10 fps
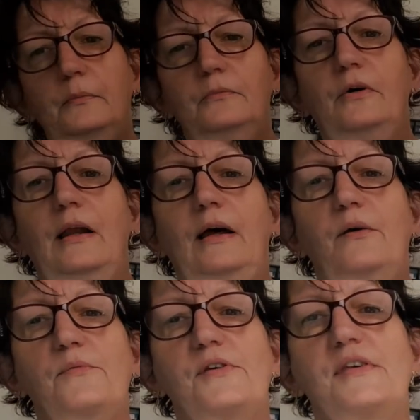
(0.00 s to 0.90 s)
Voilà,
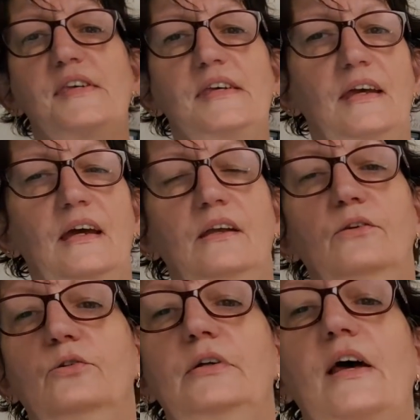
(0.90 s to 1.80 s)
comme ceci.
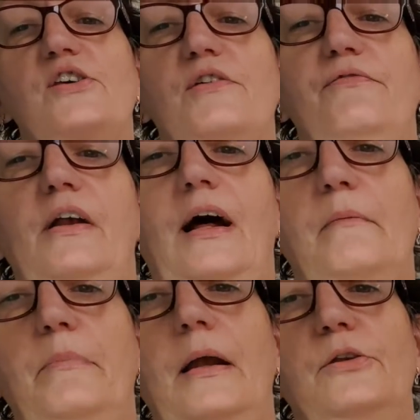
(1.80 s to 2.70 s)
Donc là, j'ai fait le
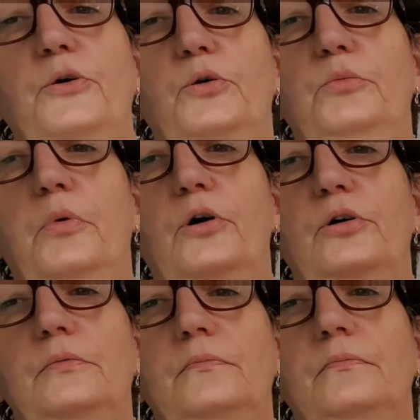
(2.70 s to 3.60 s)
rappel du
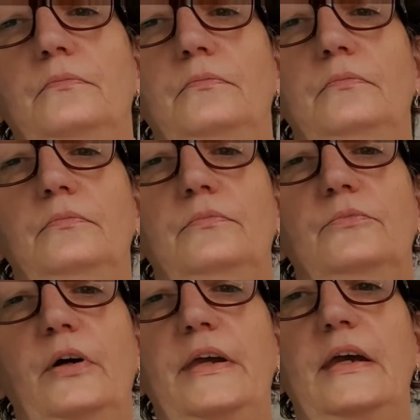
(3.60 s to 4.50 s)
ruban.
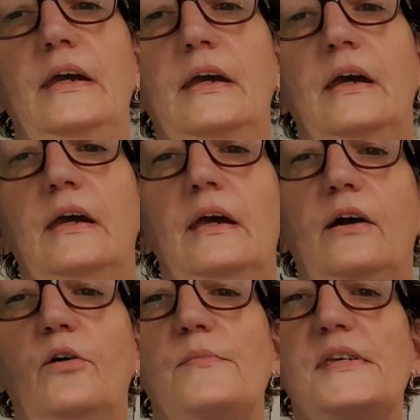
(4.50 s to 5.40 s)
Vous voyez
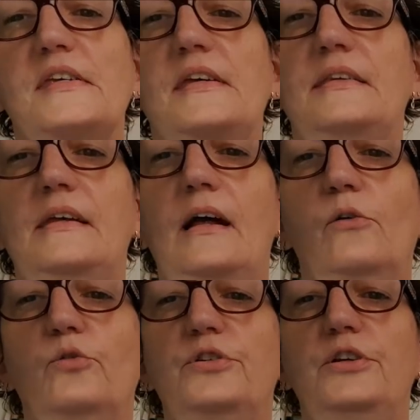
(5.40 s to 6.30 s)
Comme si c'était la
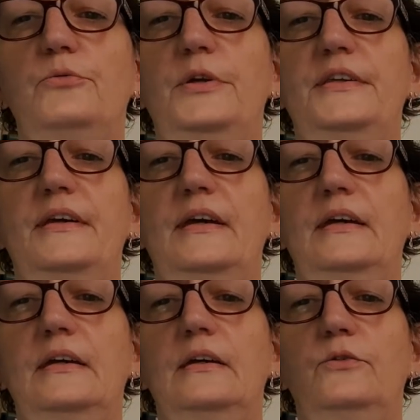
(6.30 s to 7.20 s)

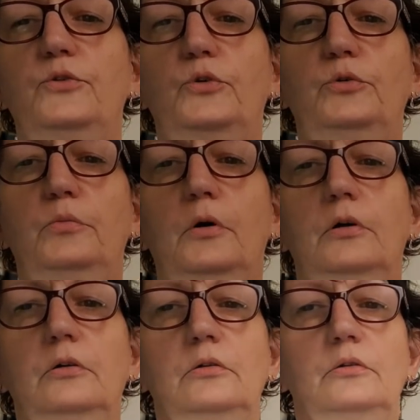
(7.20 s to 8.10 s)
continuité du
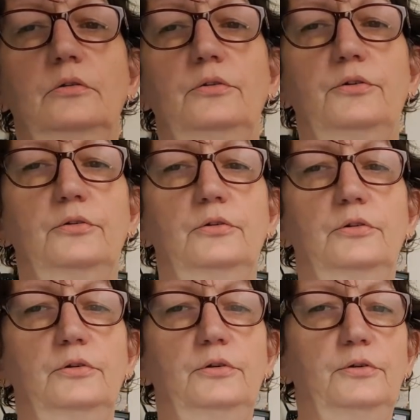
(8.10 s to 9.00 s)
ruban
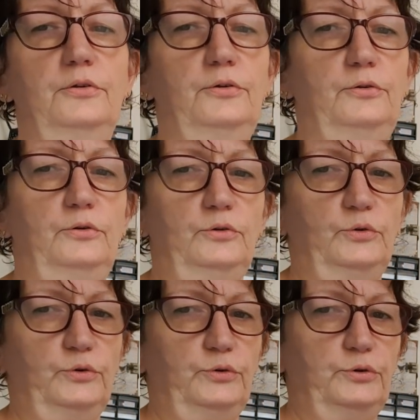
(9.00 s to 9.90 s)
de,
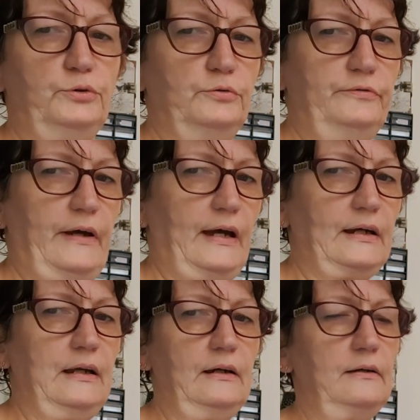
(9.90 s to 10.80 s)
du
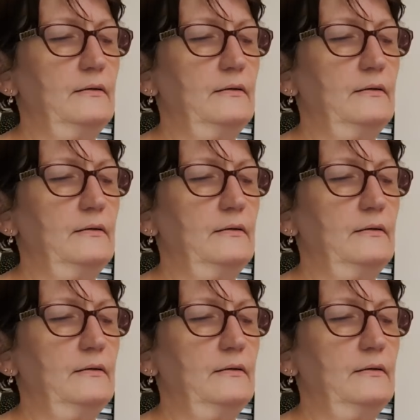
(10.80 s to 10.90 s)
couvercle.